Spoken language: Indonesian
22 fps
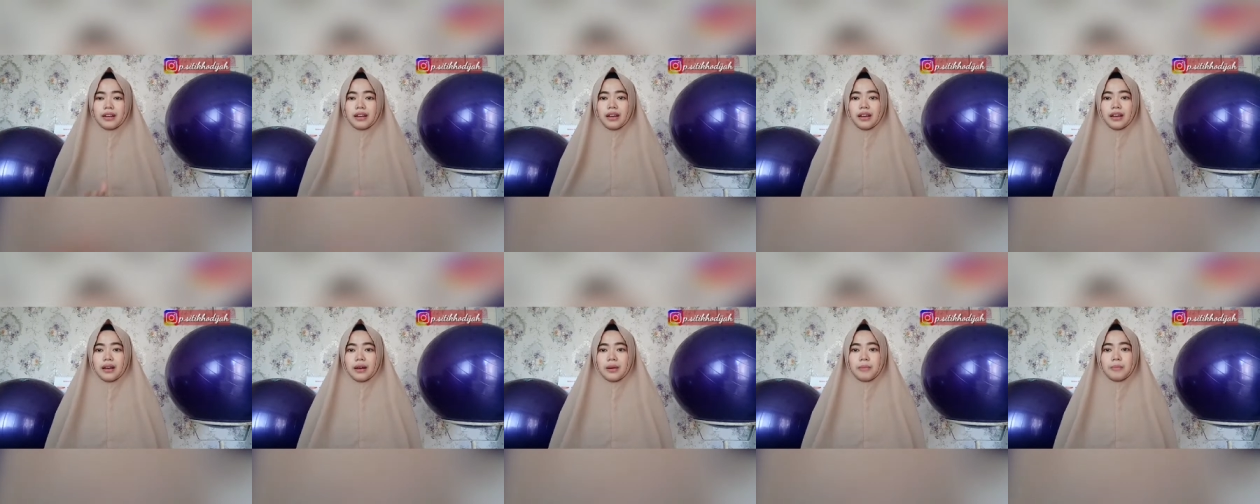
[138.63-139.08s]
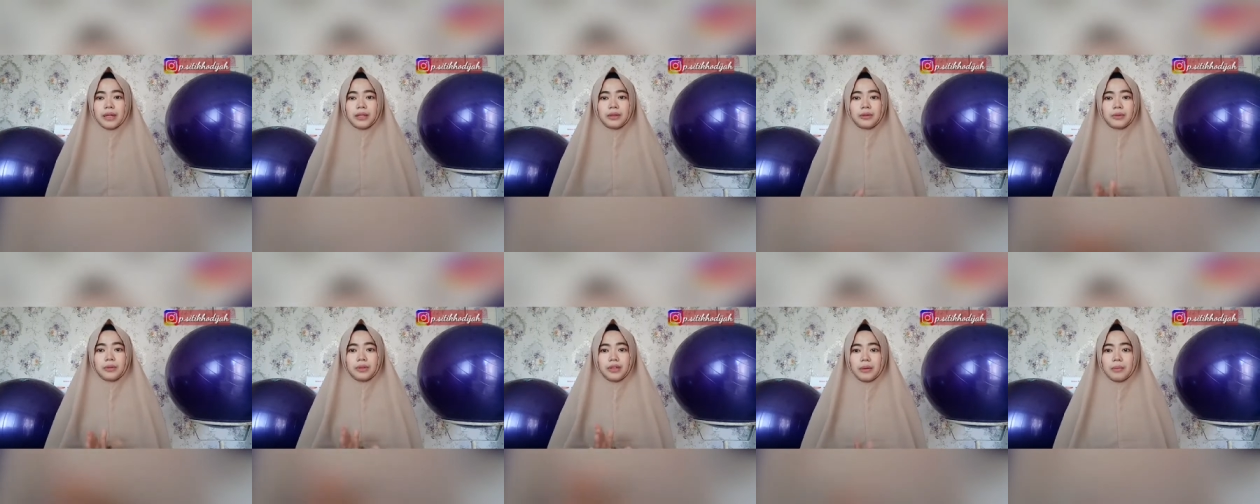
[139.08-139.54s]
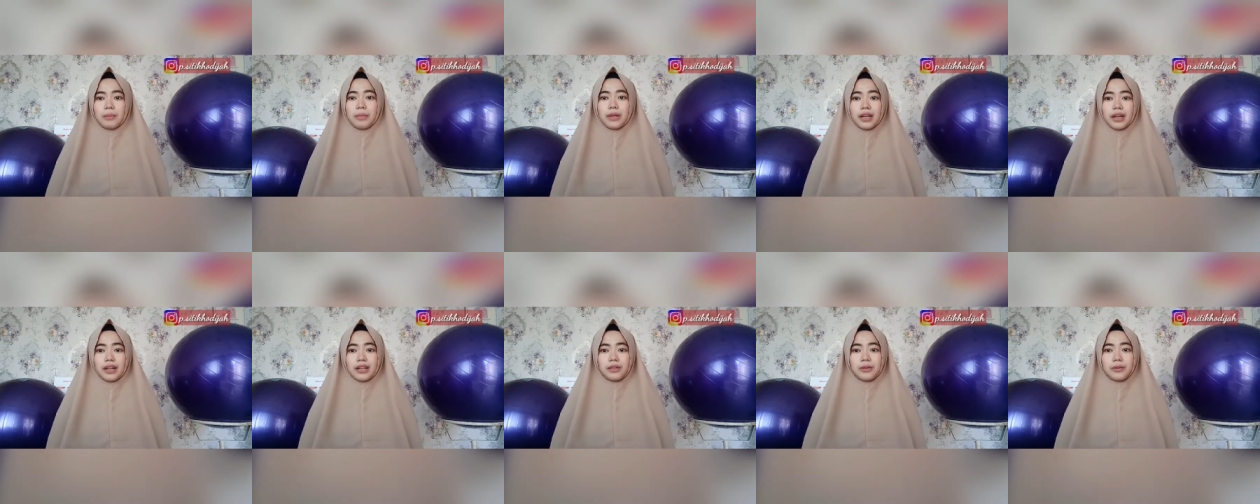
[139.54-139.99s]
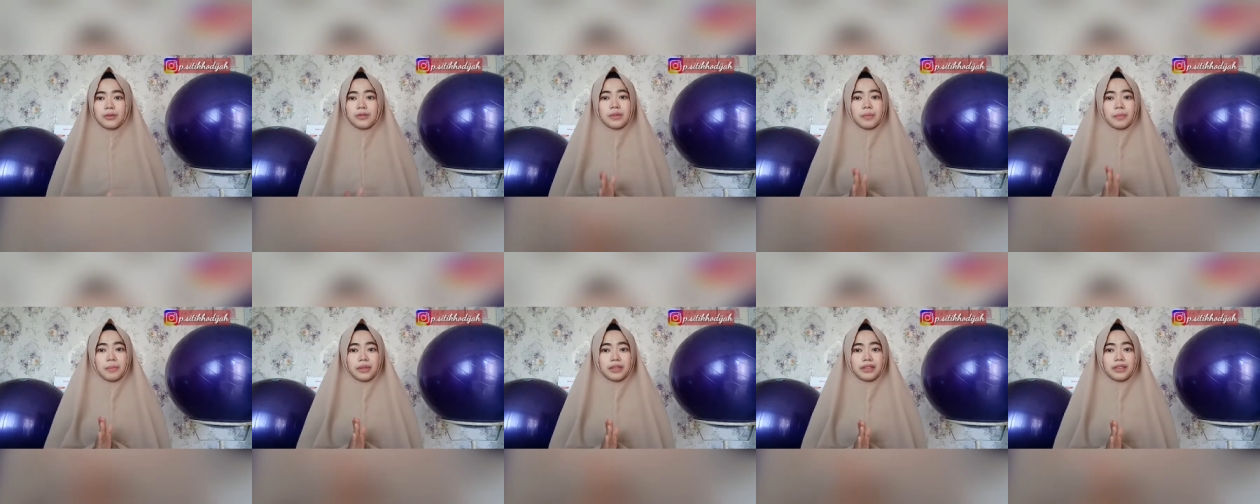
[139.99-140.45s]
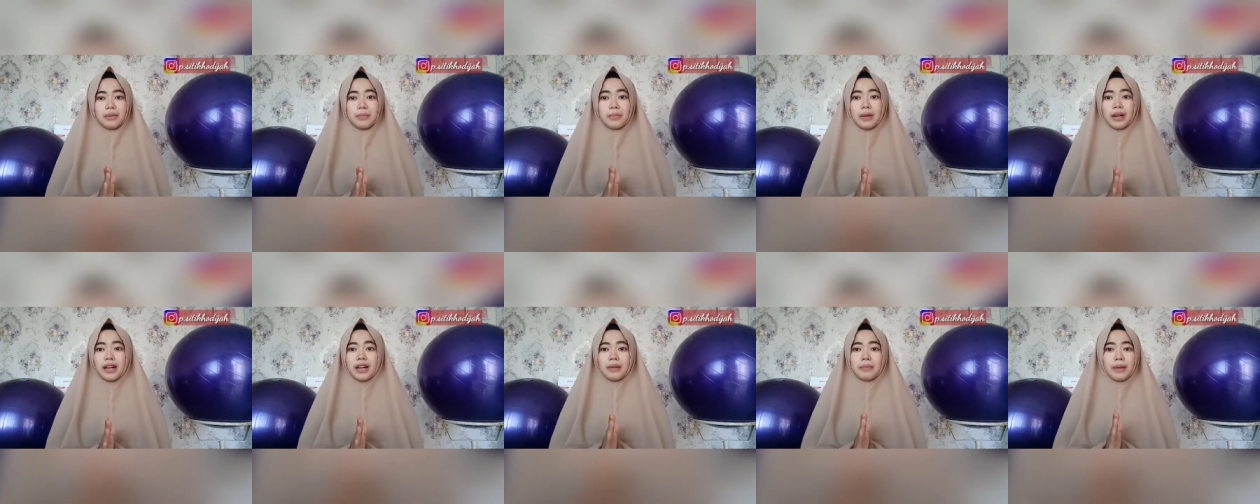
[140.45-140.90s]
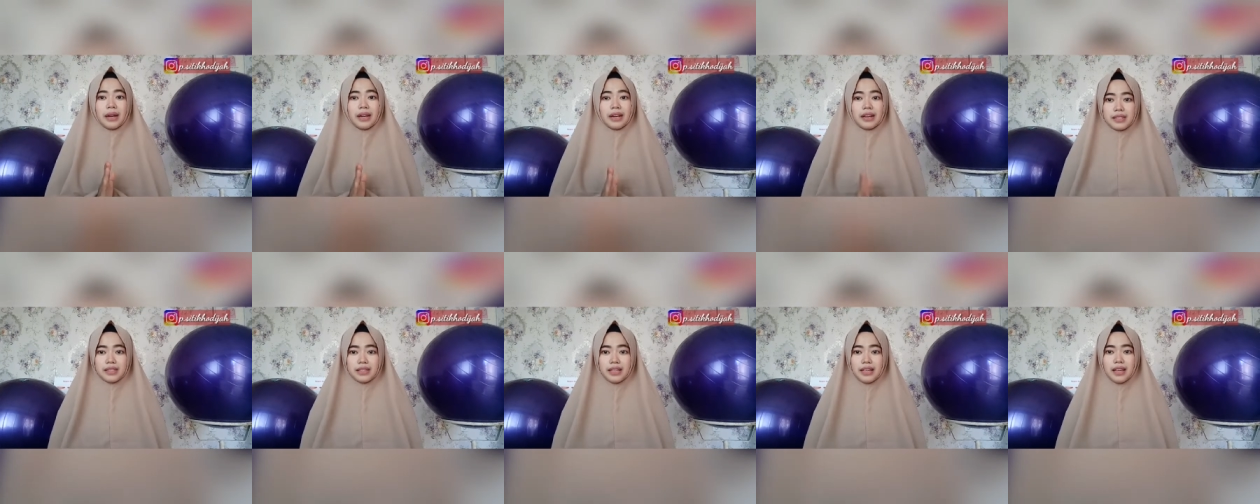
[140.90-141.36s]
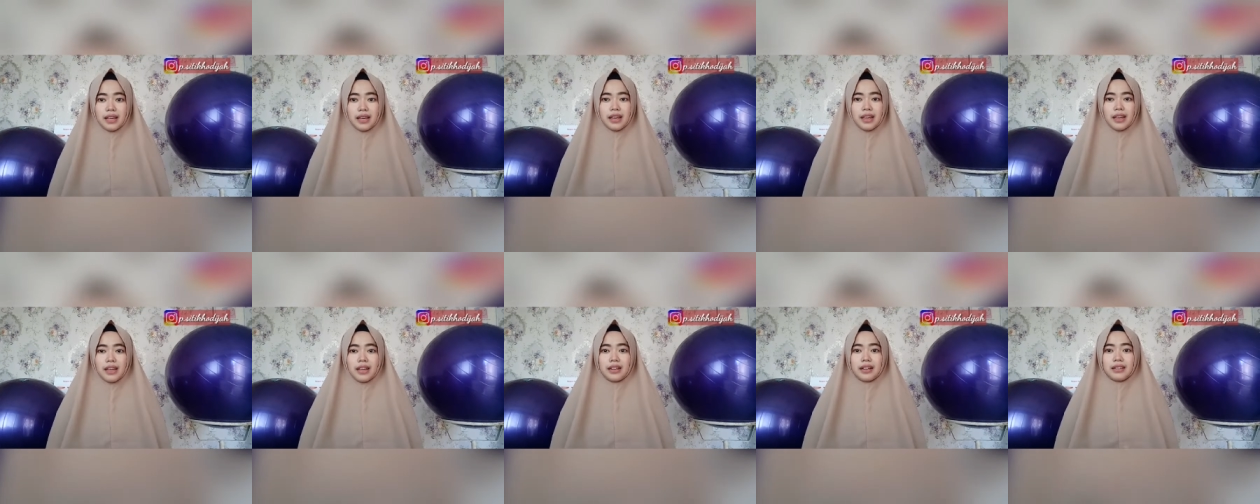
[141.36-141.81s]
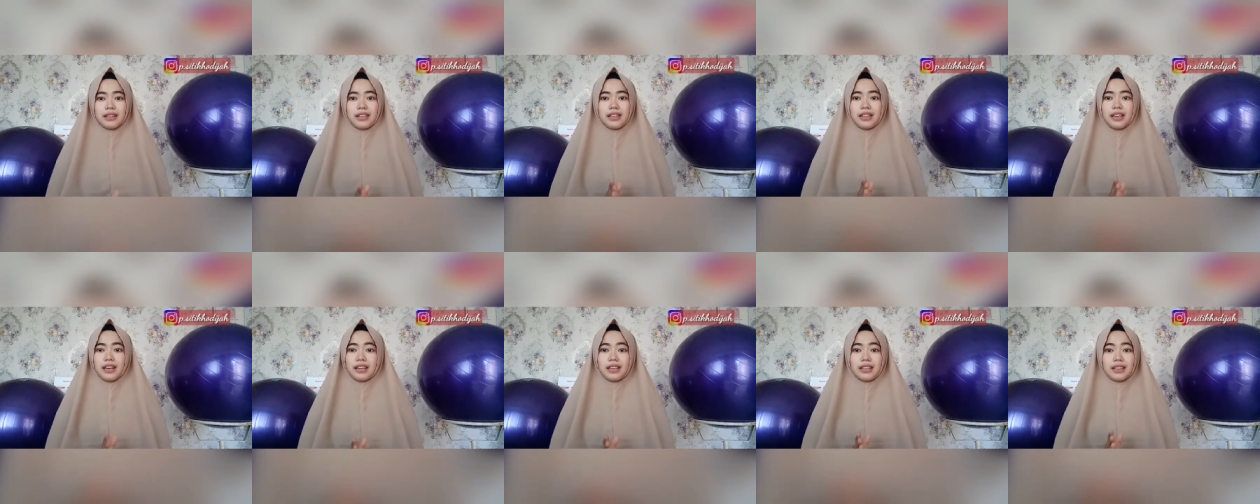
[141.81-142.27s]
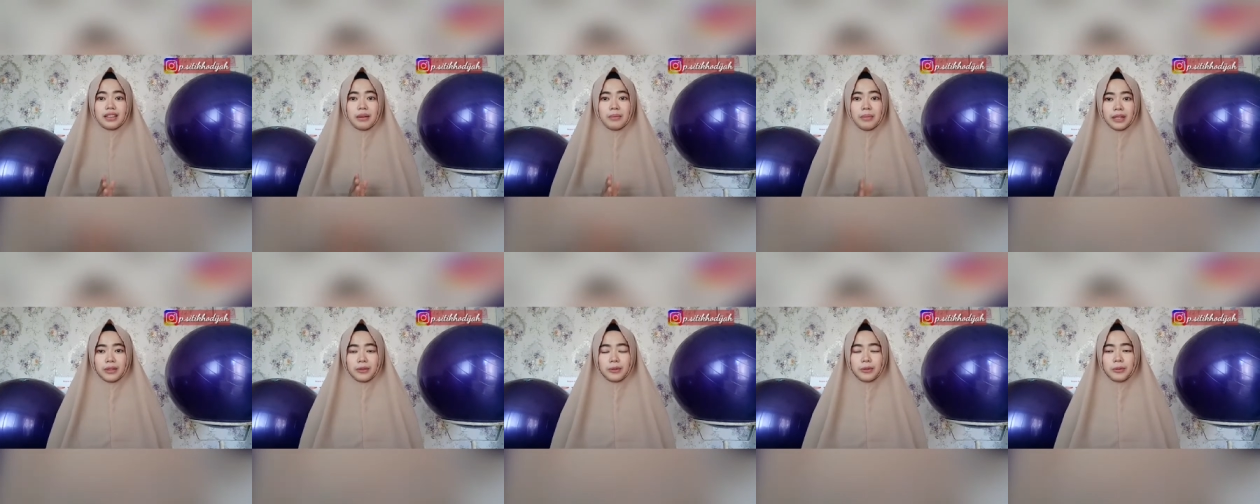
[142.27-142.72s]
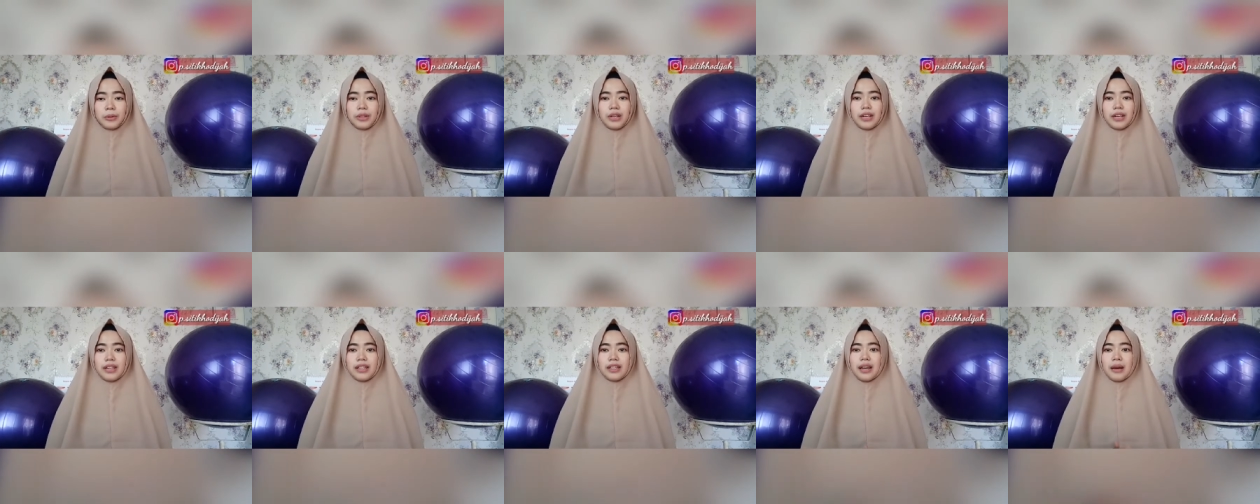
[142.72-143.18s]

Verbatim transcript: Nah, batuk yang benar itu seperti bagaimana sih ketika kita batuk?